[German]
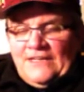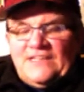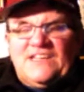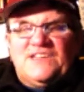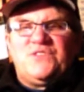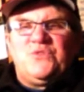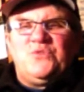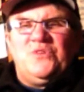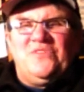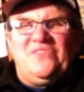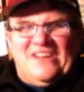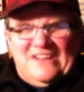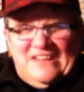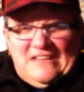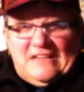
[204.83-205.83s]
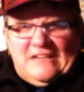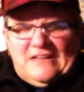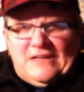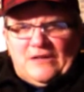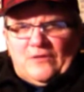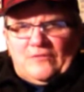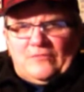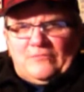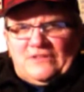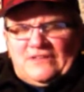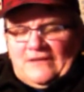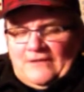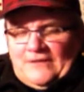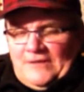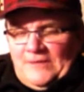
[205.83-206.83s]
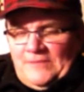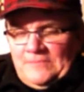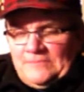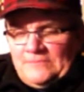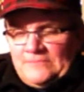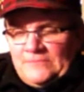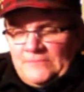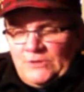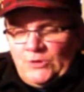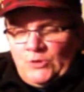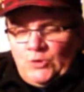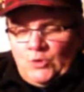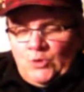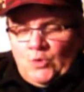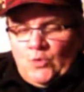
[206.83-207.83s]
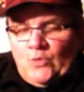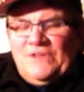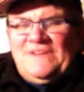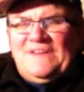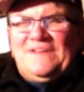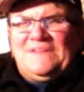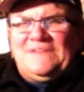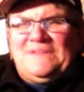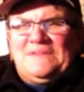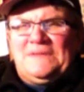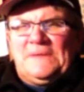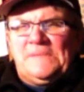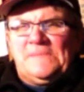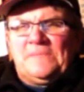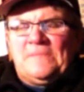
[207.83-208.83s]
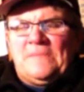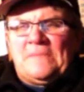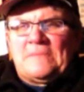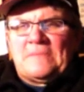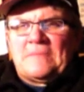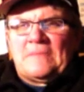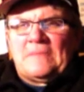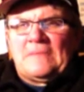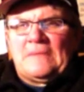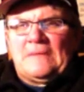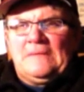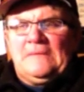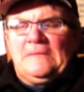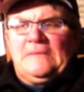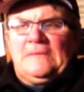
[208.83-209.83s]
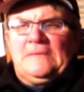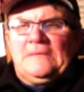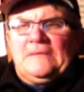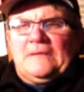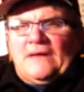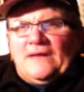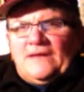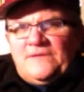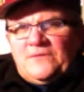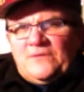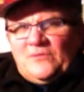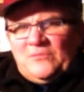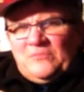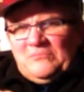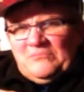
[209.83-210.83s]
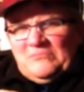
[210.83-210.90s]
Der Stör war nicht alleine auf dem Teller und ist ähm, also